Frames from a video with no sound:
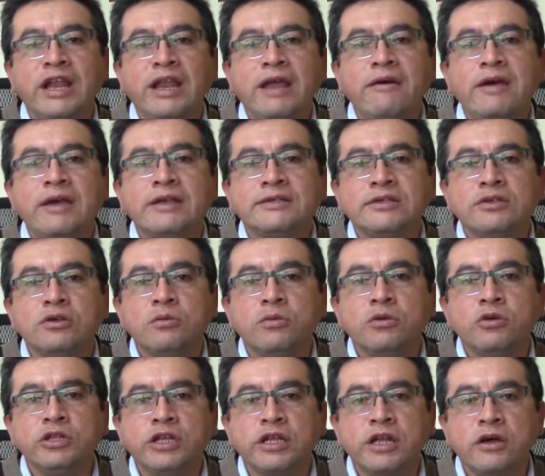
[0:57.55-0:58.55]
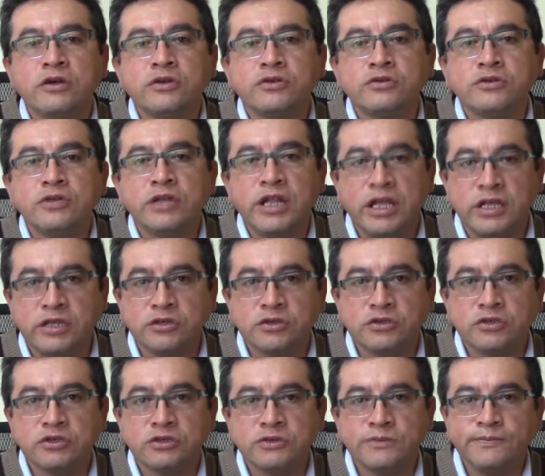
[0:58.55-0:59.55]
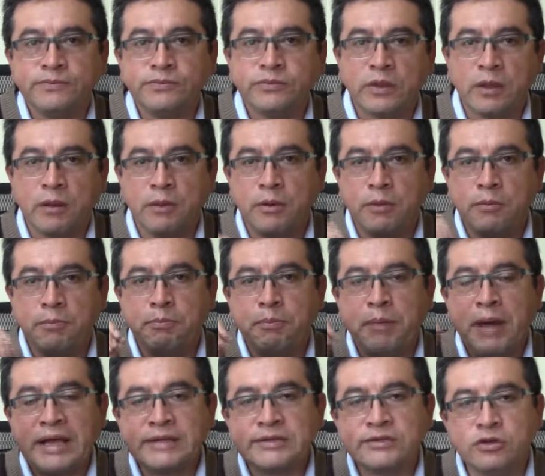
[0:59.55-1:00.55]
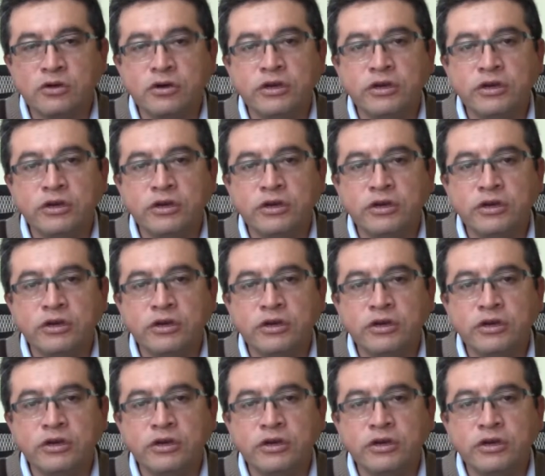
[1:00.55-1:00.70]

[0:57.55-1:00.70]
le habían sido vulnerados sus derechos. Pasó